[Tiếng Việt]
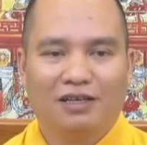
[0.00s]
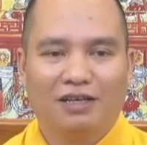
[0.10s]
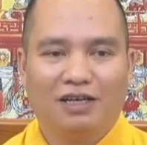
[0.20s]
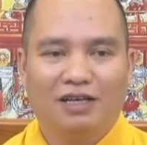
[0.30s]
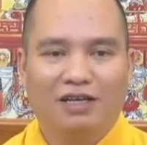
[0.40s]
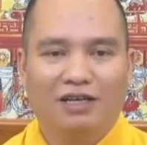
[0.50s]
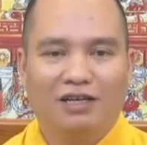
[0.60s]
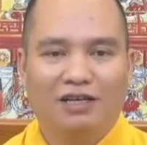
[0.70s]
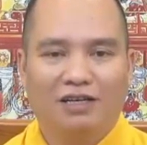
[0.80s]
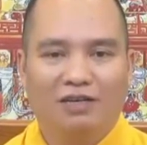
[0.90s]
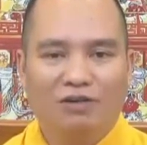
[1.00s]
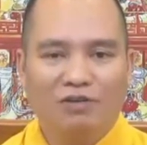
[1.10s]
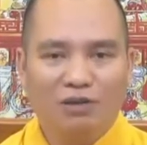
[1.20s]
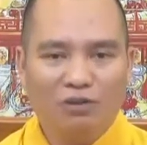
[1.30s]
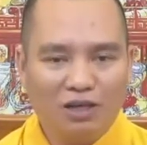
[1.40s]
à, uống
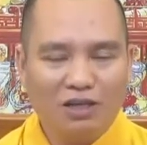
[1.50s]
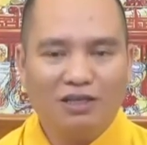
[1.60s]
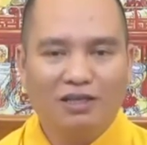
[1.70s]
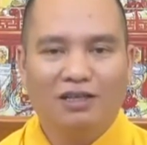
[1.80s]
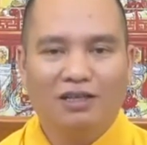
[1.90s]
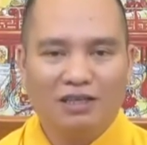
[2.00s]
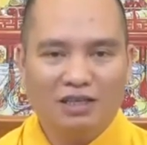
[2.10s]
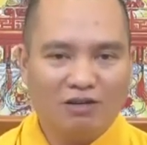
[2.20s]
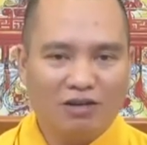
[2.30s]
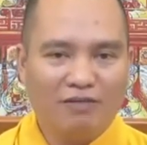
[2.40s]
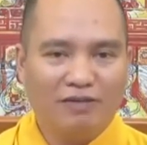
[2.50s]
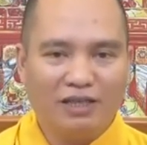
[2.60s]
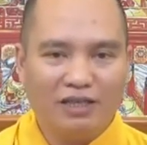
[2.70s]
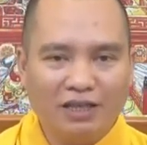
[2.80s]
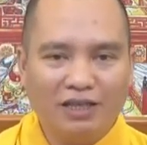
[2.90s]
với thuốc thì sau đó
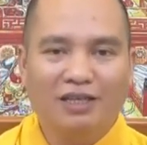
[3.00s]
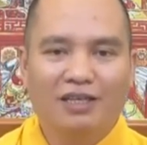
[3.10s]
về gì